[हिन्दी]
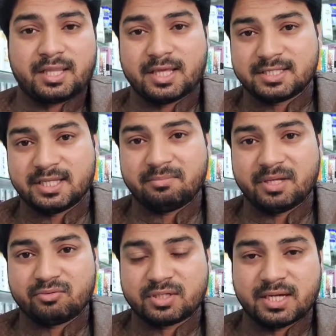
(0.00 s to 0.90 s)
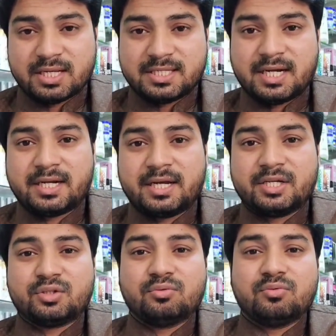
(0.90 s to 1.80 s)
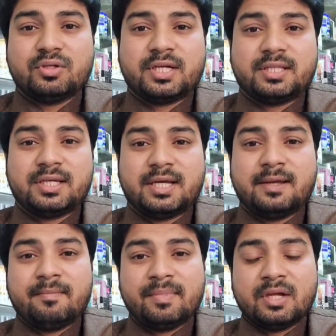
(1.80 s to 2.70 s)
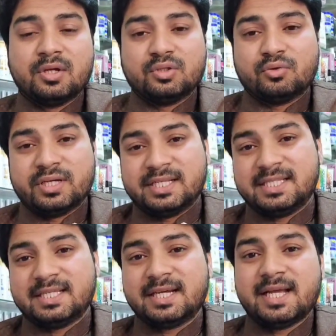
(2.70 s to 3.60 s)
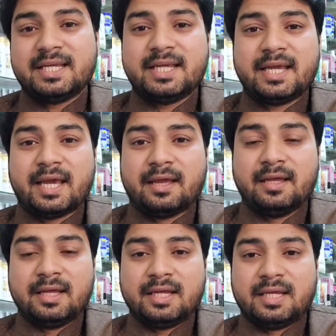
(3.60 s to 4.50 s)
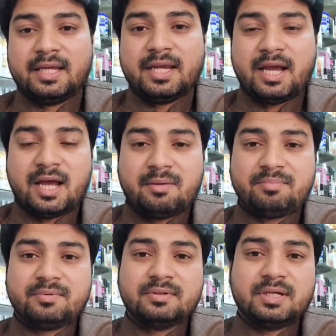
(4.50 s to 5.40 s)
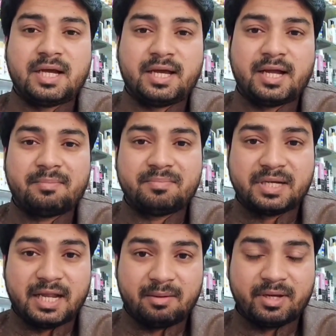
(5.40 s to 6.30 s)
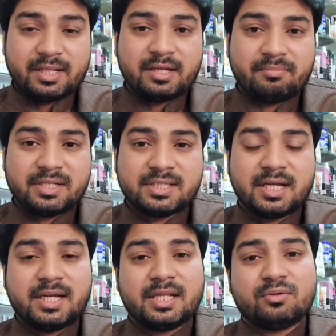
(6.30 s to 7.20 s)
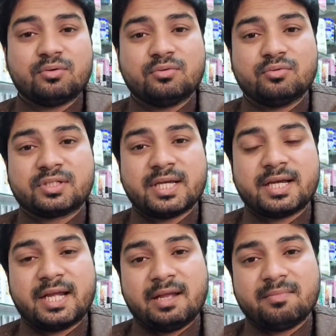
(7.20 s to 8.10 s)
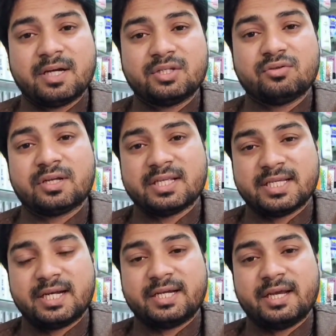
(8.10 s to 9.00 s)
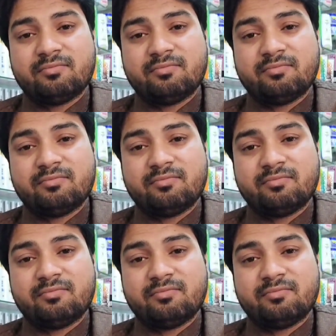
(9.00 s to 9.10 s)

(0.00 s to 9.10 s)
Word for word: आठ दस दिन में उसका रिज़ल्ट आना शुरू हो जाता है तो इसी तरह ये है ये आप अगर आप क्रीम के अंदर मिक्स करेंगे तो उसका क्रीम का जो रिज़ल्ट